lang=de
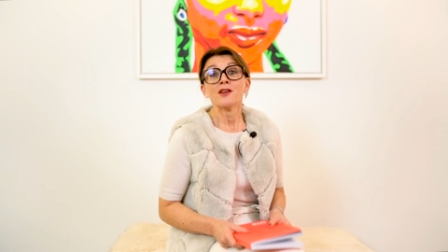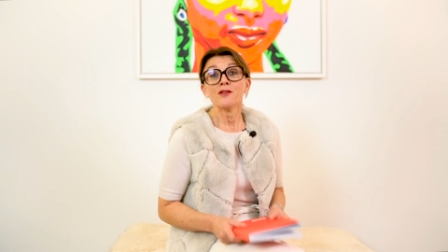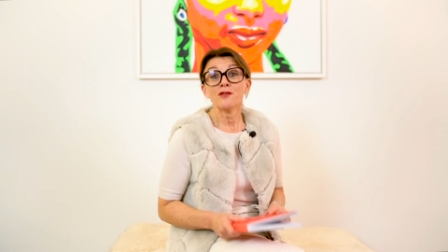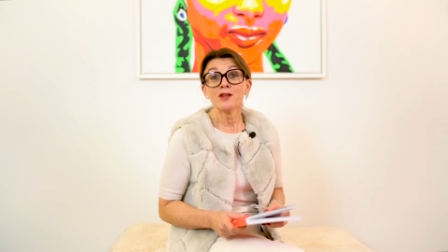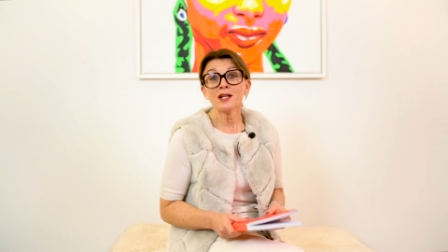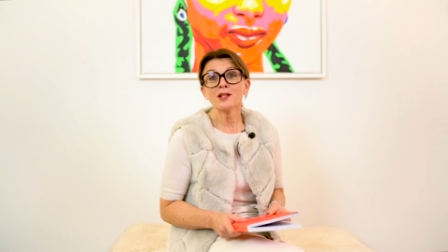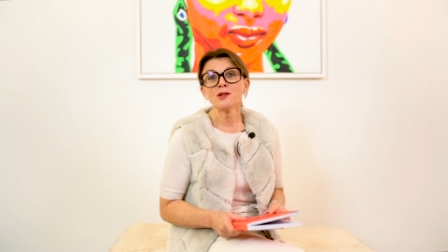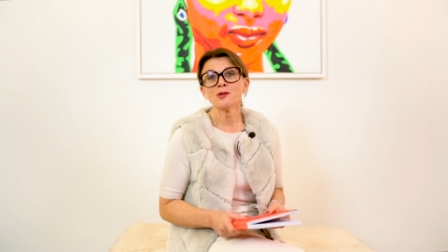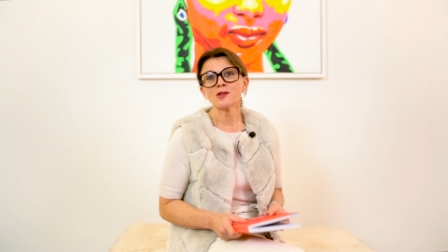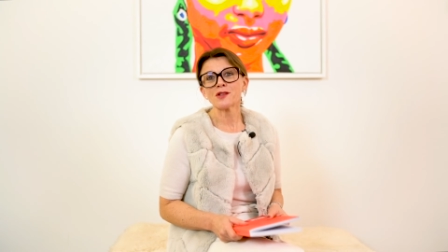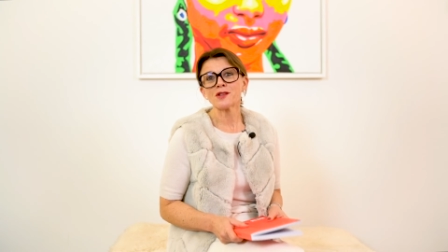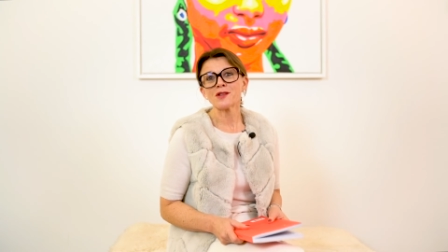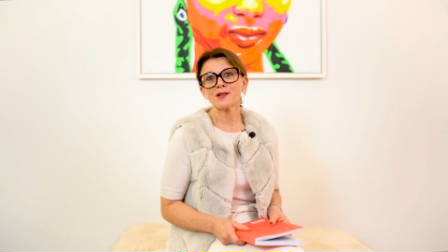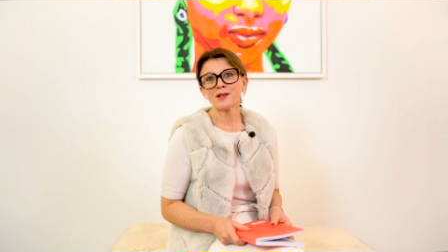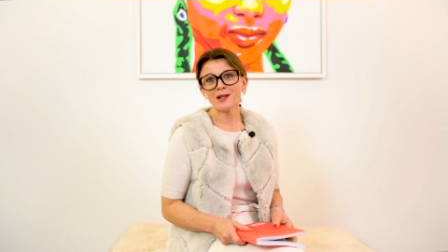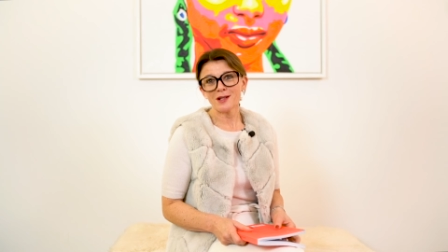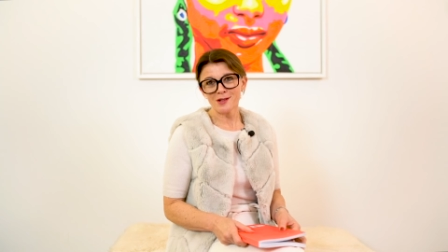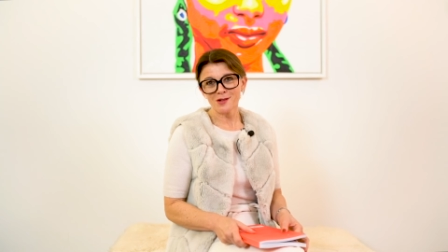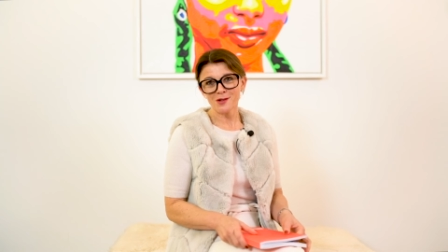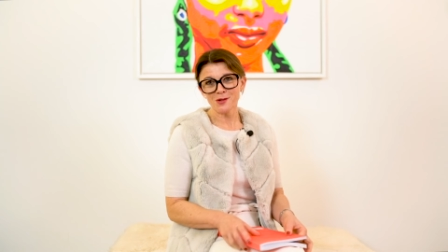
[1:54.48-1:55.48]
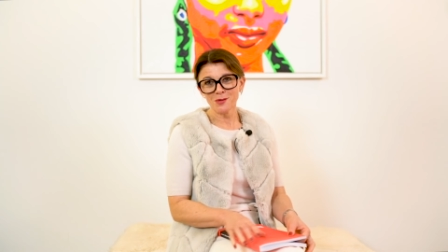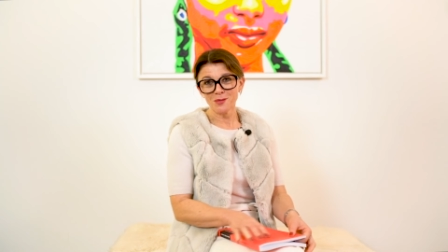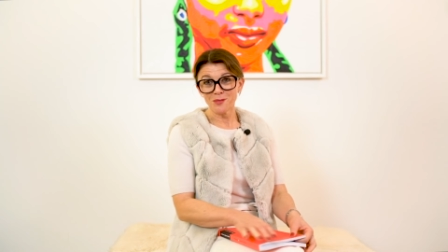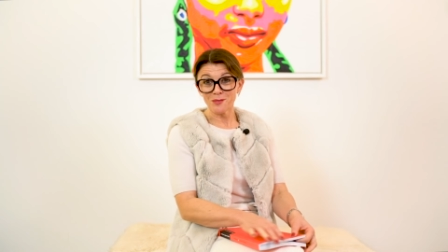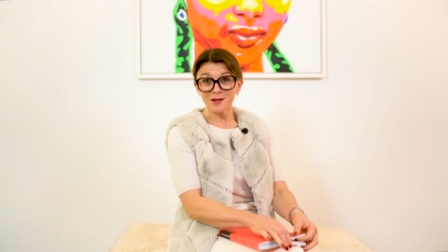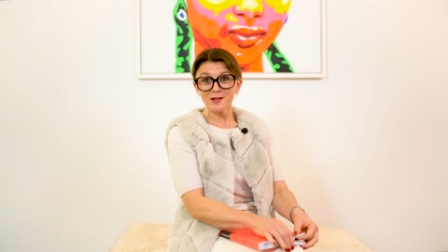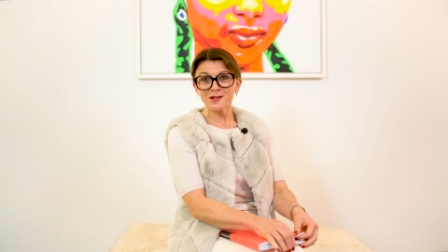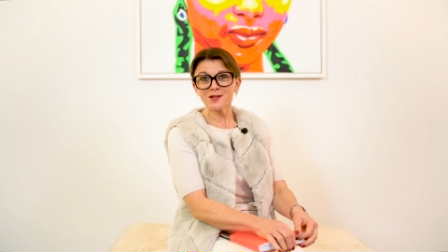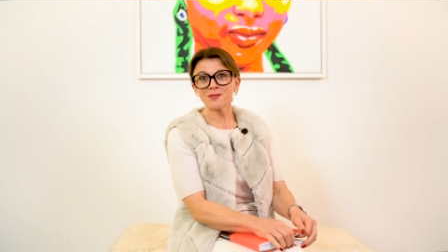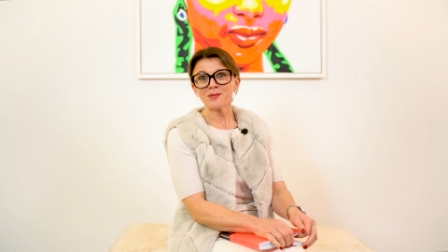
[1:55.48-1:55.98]
Wir nutzen dazu
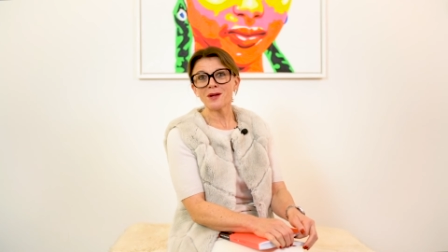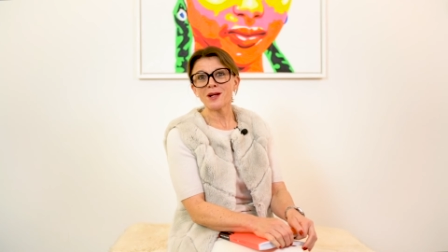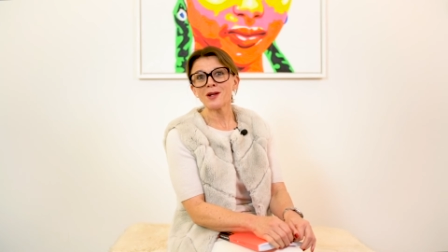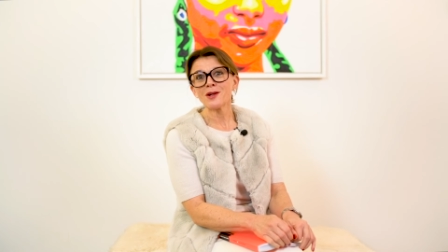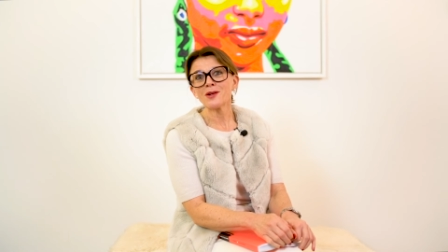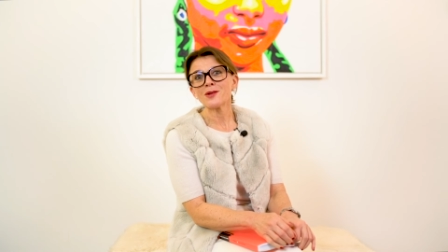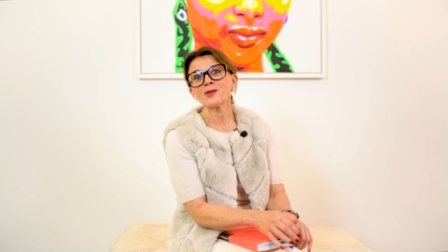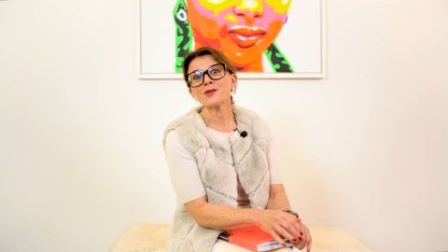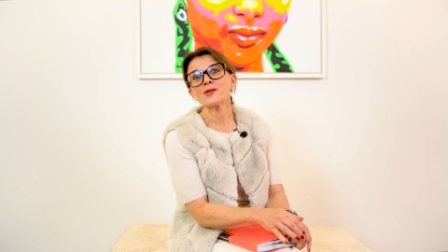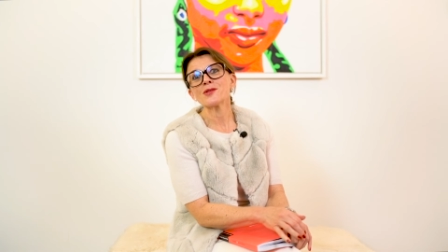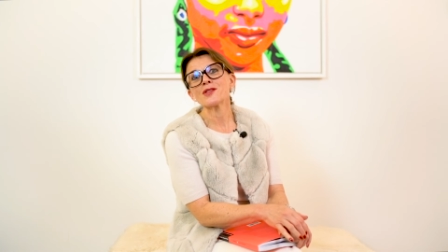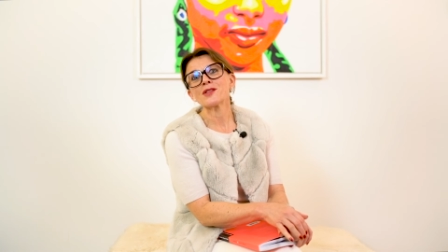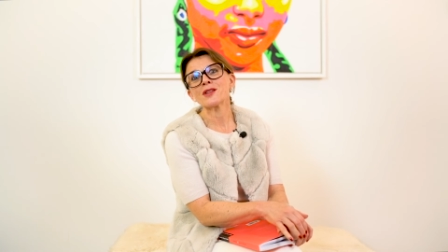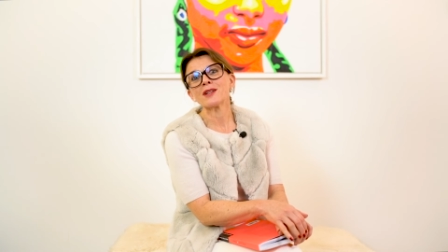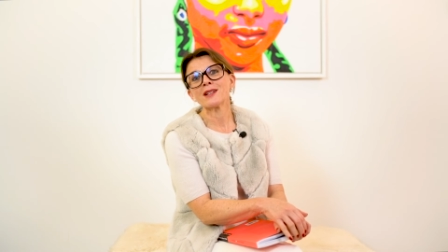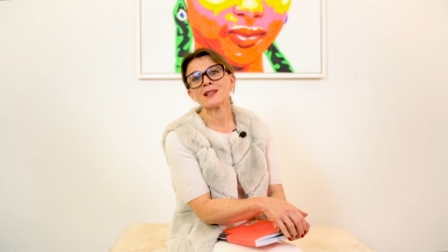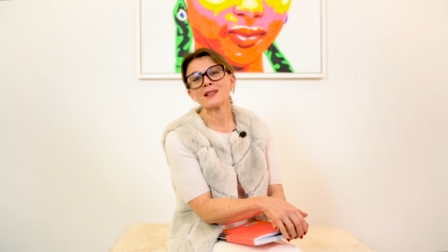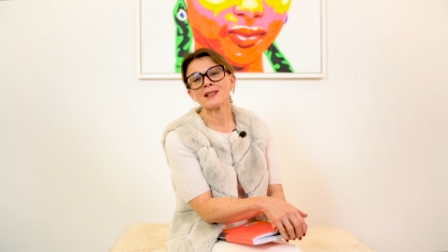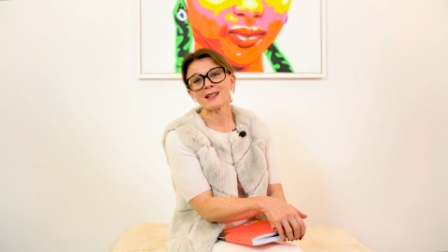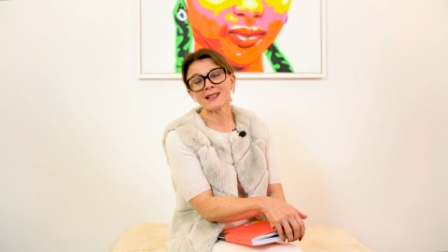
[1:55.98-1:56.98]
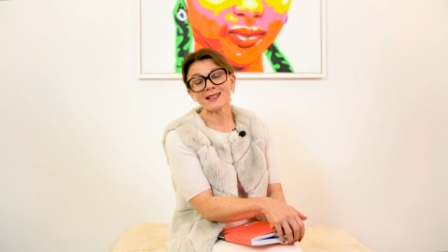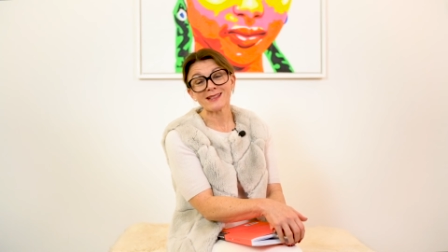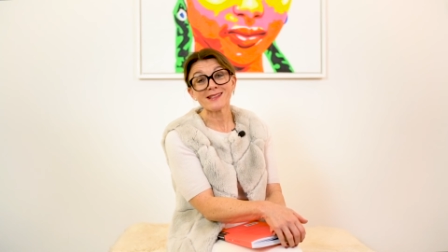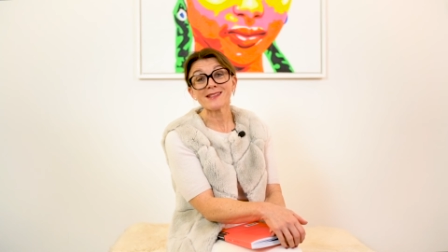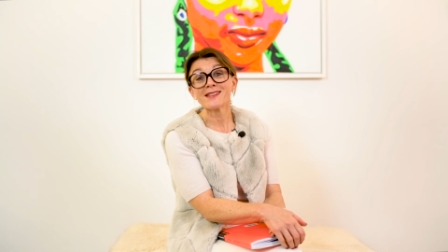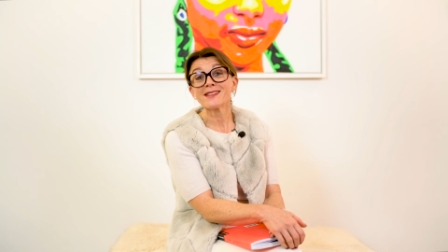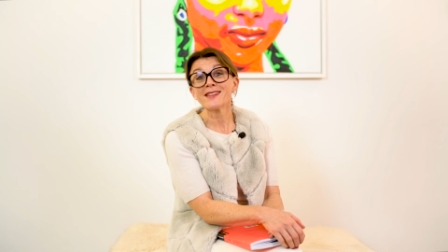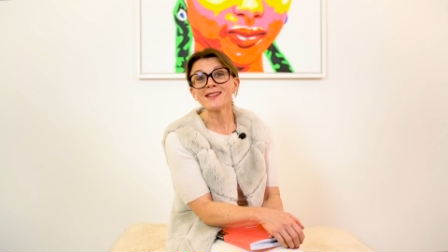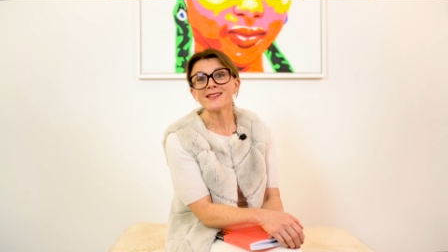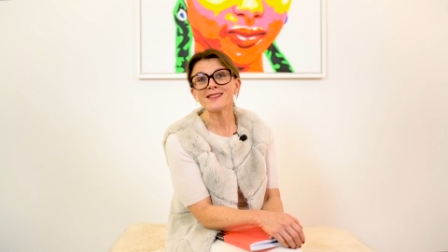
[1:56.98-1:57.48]
messbar
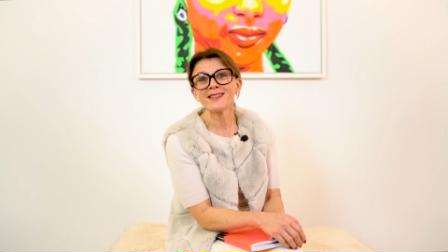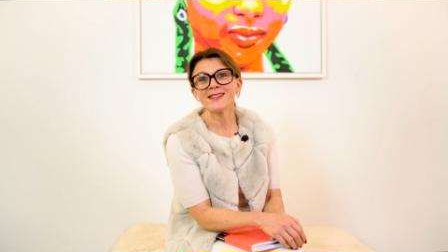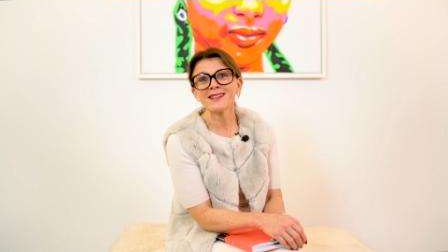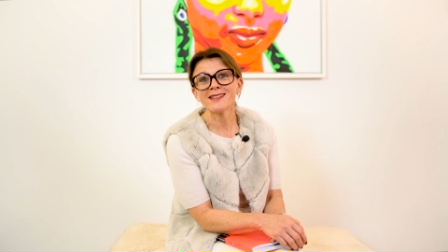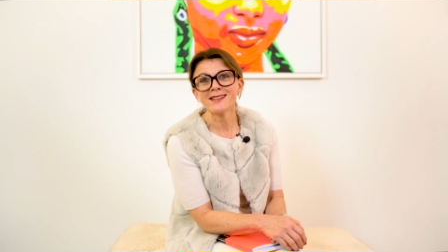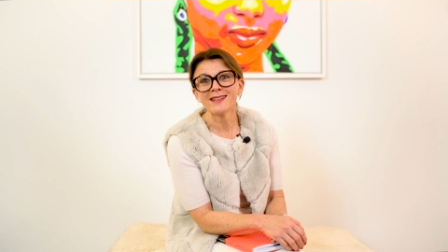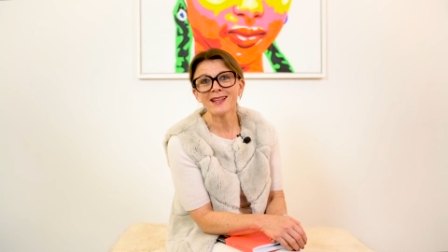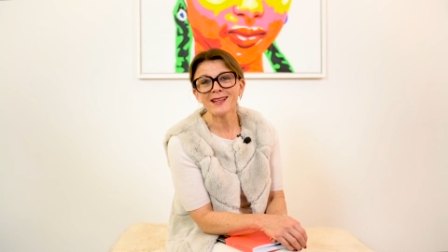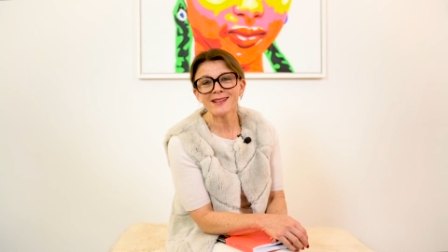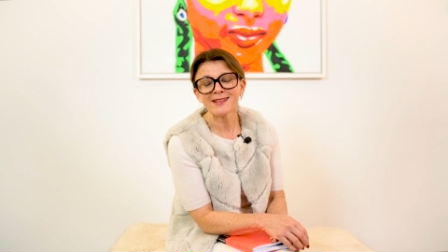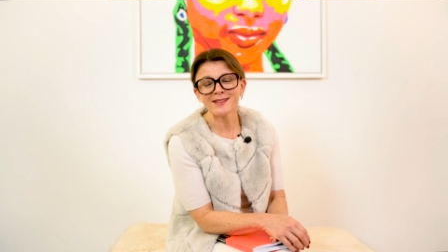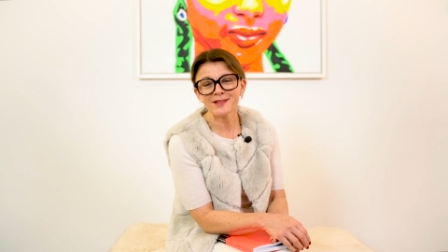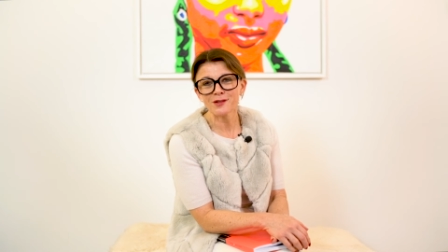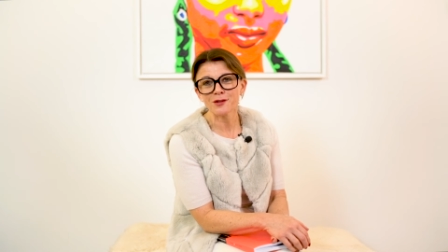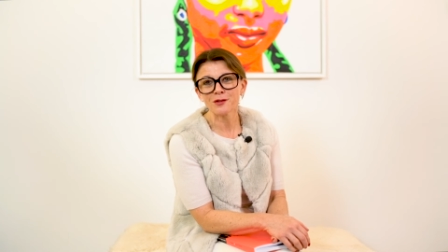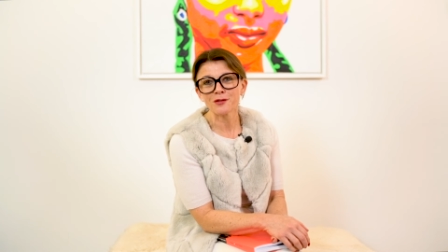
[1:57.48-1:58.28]
unseren SISI-Index,